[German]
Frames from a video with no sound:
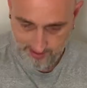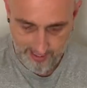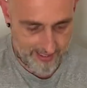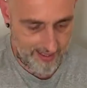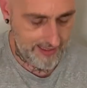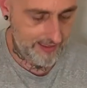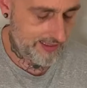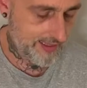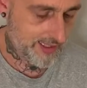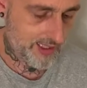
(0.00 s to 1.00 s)
Klein,
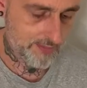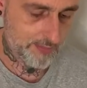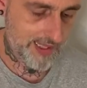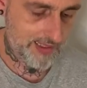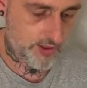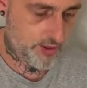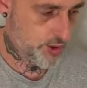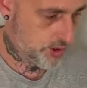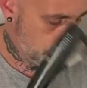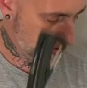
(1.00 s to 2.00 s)
handlich,
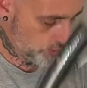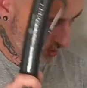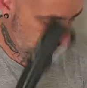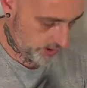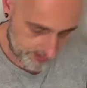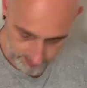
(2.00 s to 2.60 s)
praktisch, gut.